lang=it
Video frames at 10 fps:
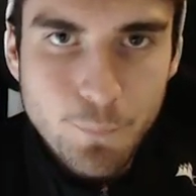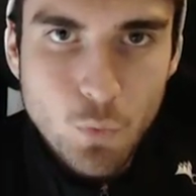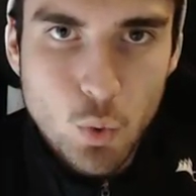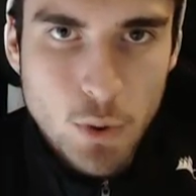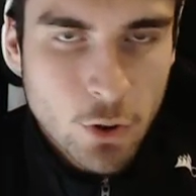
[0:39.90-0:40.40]

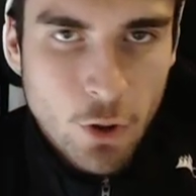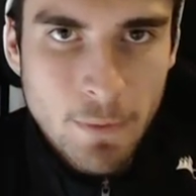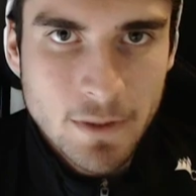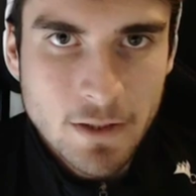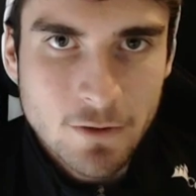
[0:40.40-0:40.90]
un enorme
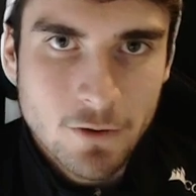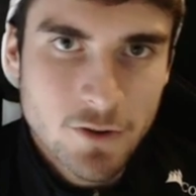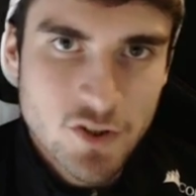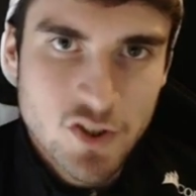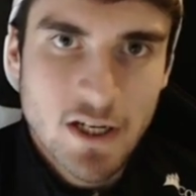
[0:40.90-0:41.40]
mito,
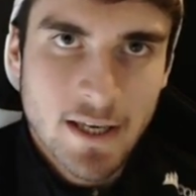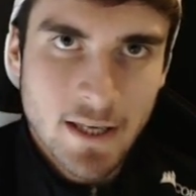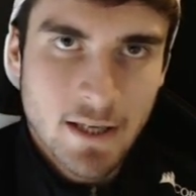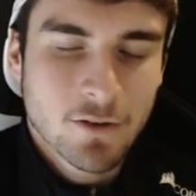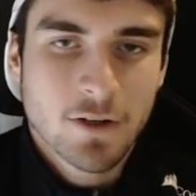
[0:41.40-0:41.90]
ossia
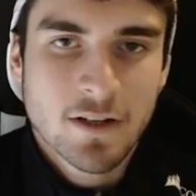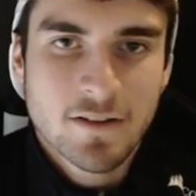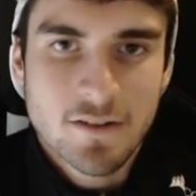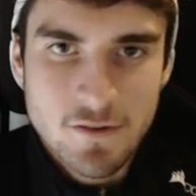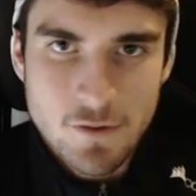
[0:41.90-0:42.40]
che non
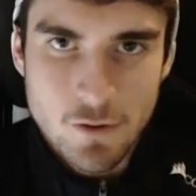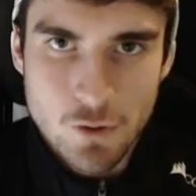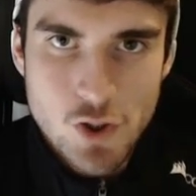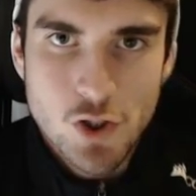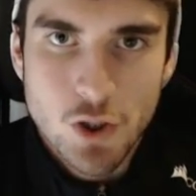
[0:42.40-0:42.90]

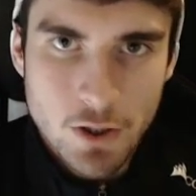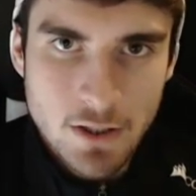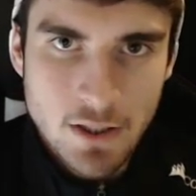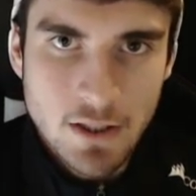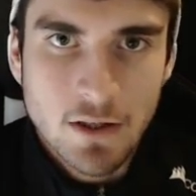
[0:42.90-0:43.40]
esistono
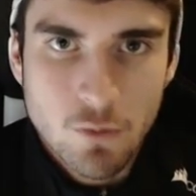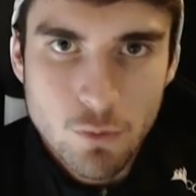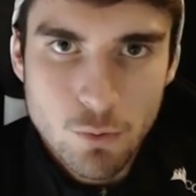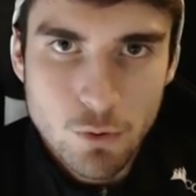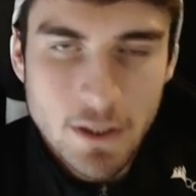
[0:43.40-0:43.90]
giorni in
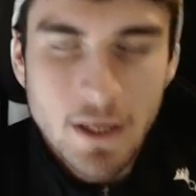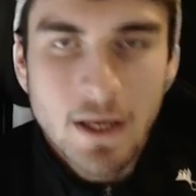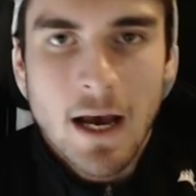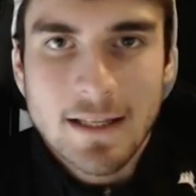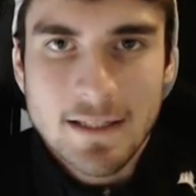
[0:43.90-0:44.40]
cui
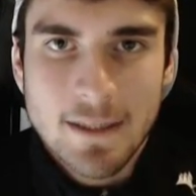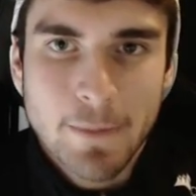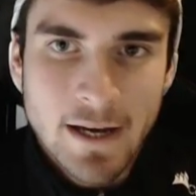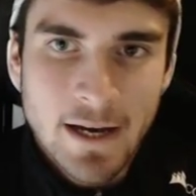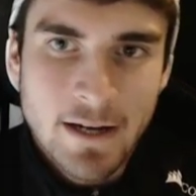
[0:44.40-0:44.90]
andate a
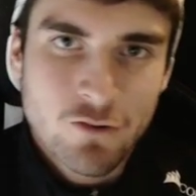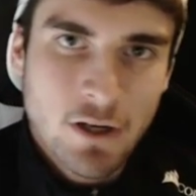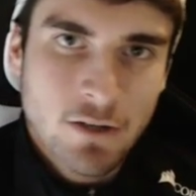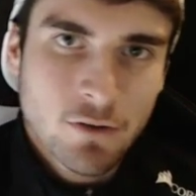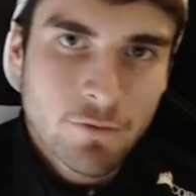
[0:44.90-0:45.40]
beccare
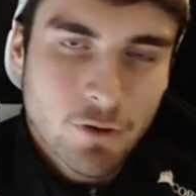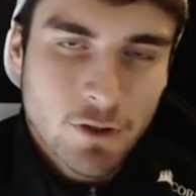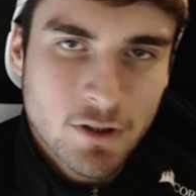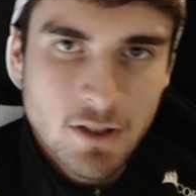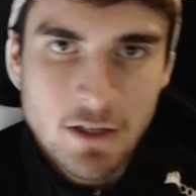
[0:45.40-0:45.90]
giocatori
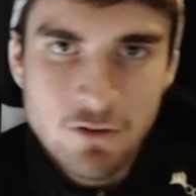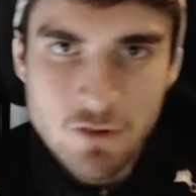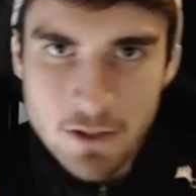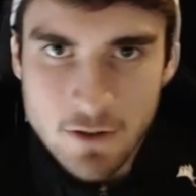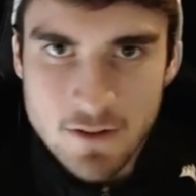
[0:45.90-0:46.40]
forti e
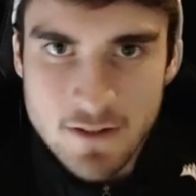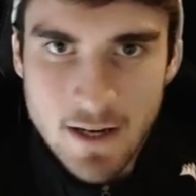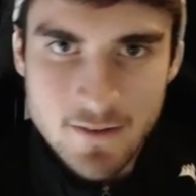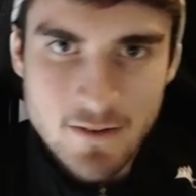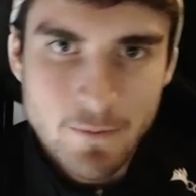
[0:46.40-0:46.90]
giocatori
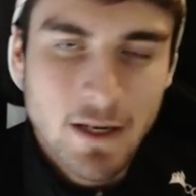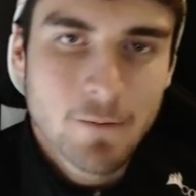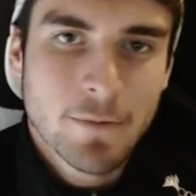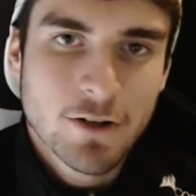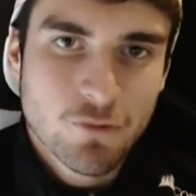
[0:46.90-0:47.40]
scarsi, perché il
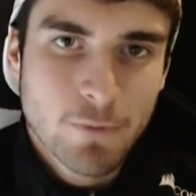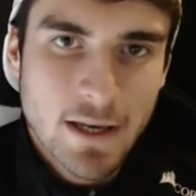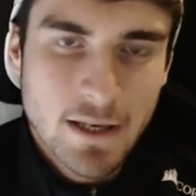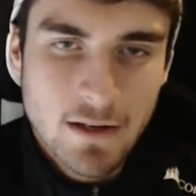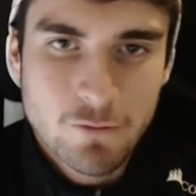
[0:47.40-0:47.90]

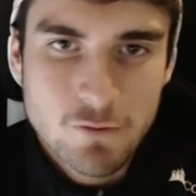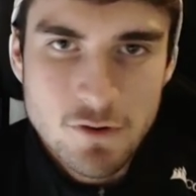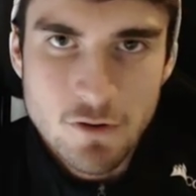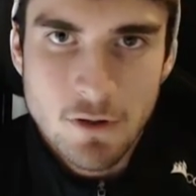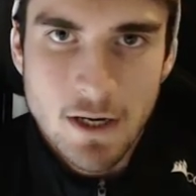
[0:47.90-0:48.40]
matchmaking
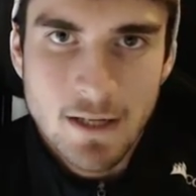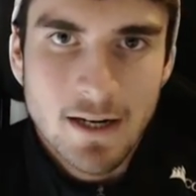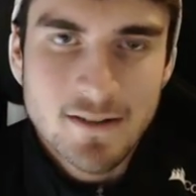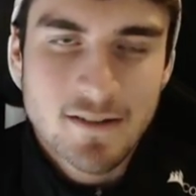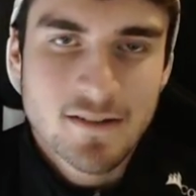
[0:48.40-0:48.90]
funziona
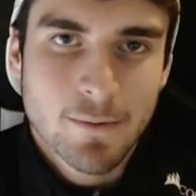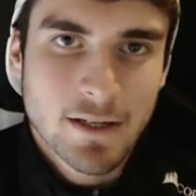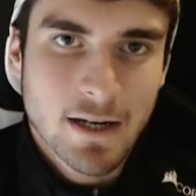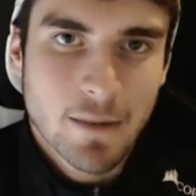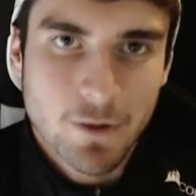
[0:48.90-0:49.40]
nella stessa
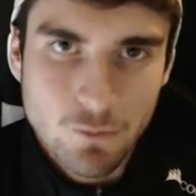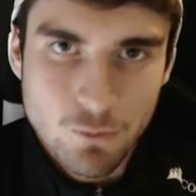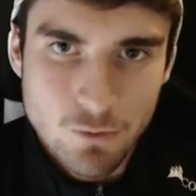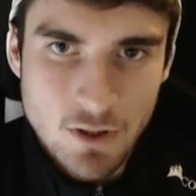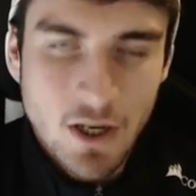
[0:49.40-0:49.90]
maniera per
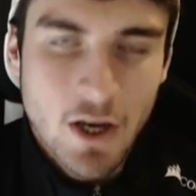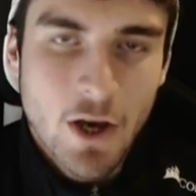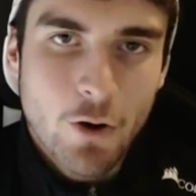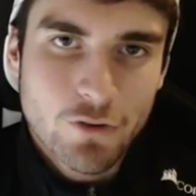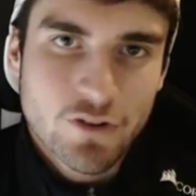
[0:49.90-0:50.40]
tutti,
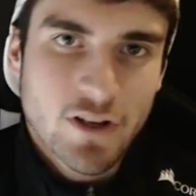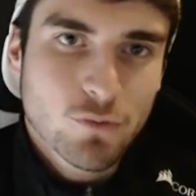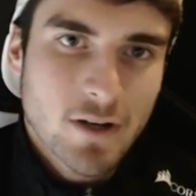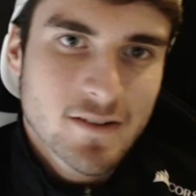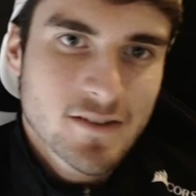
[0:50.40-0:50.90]
ossia su
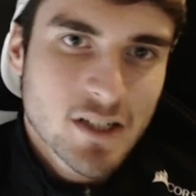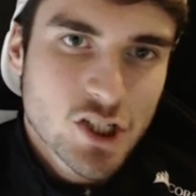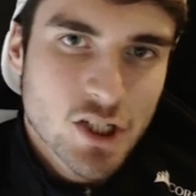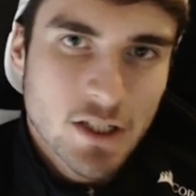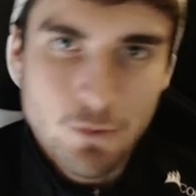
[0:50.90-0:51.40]
una
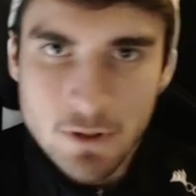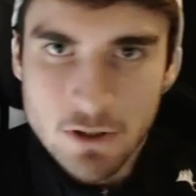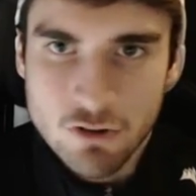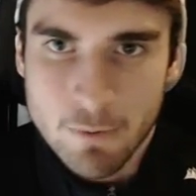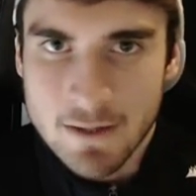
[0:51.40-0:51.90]
striscia di
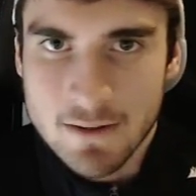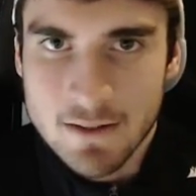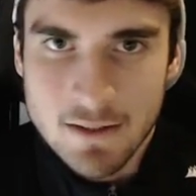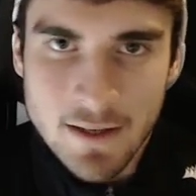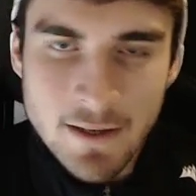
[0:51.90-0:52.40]
15
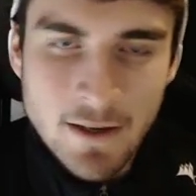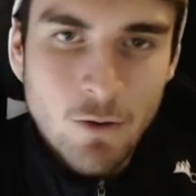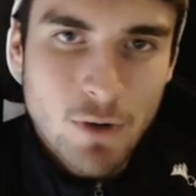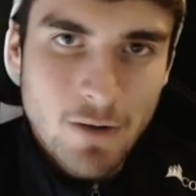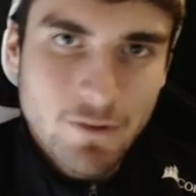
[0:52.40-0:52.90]
partite
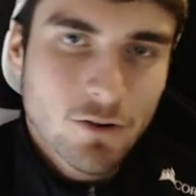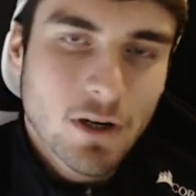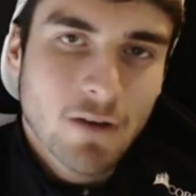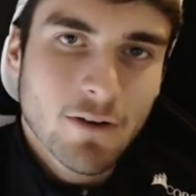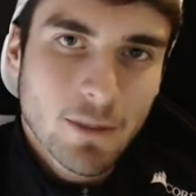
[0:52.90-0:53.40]
una
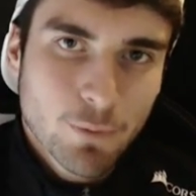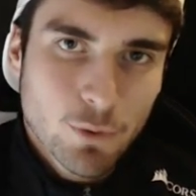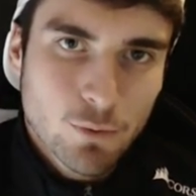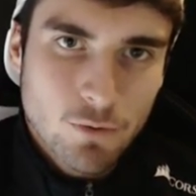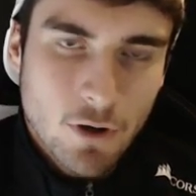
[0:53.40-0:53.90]
vittoria vale
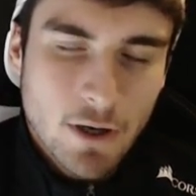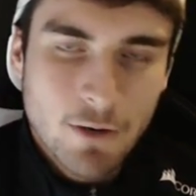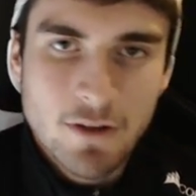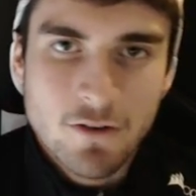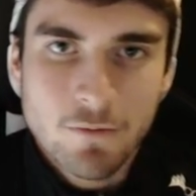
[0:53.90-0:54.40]
più 1 e
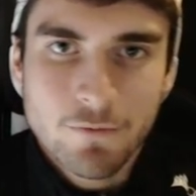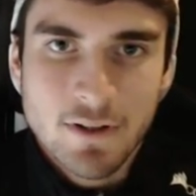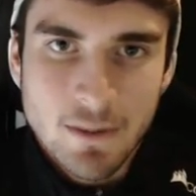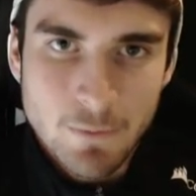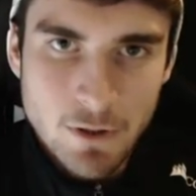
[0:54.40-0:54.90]
una
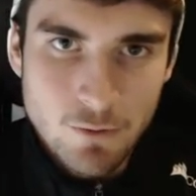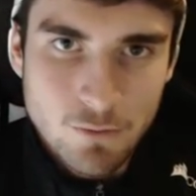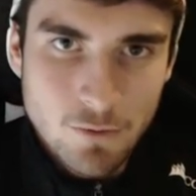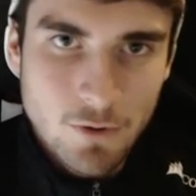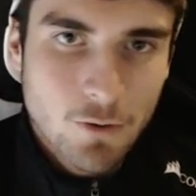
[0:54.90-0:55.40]
sconfitta meno
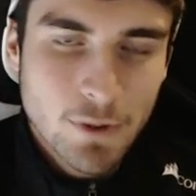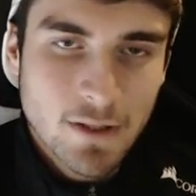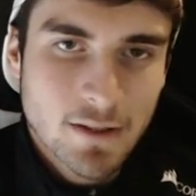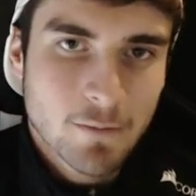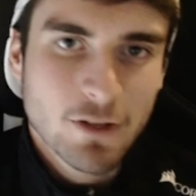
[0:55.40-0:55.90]
1,
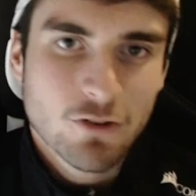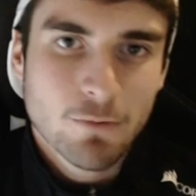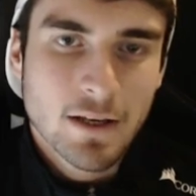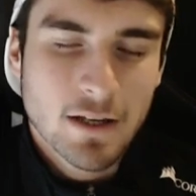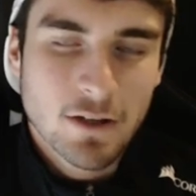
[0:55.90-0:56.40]
quindi il
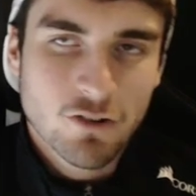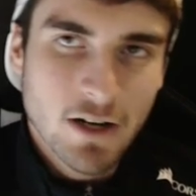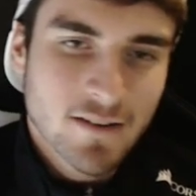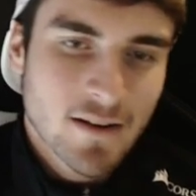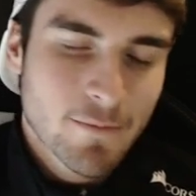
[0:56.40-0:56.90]
matchmaking
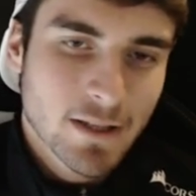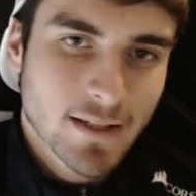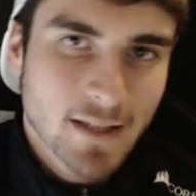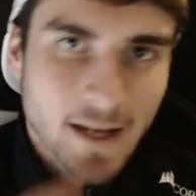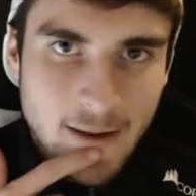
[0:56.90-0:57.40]
cerca sempre di
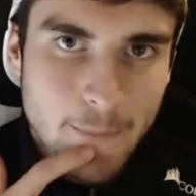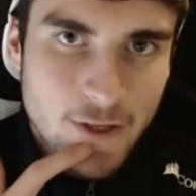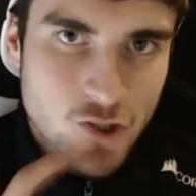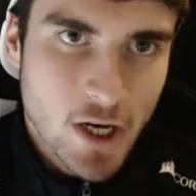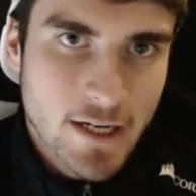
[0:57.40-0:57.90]
andare a
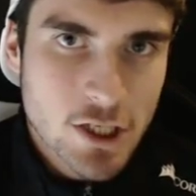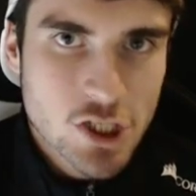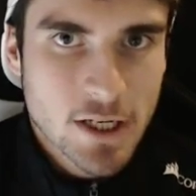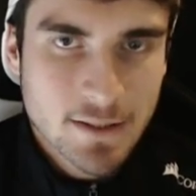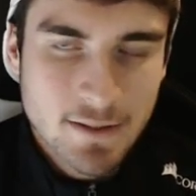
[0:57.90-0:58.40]
matchare
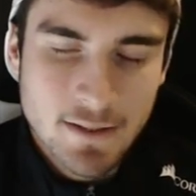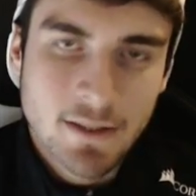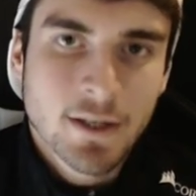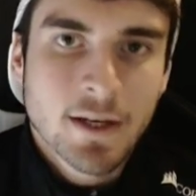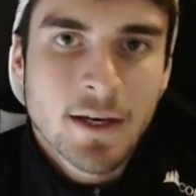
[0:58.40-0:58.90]

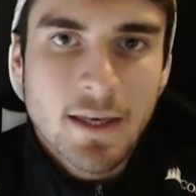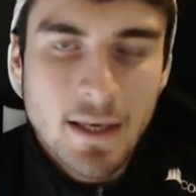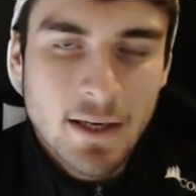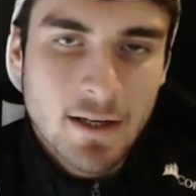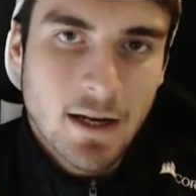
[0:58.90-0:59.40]
gente
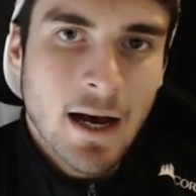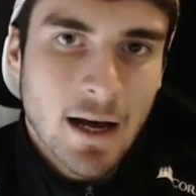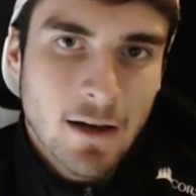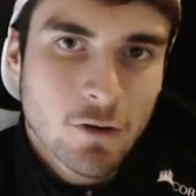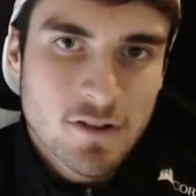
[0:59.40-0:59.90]
che
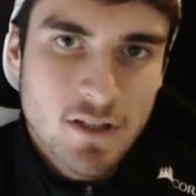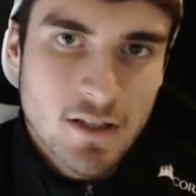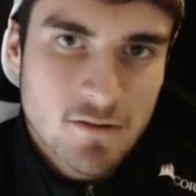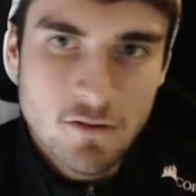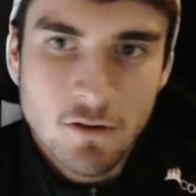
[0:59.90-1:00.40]
ha lo
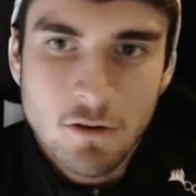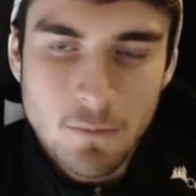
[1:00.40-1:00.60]
stesso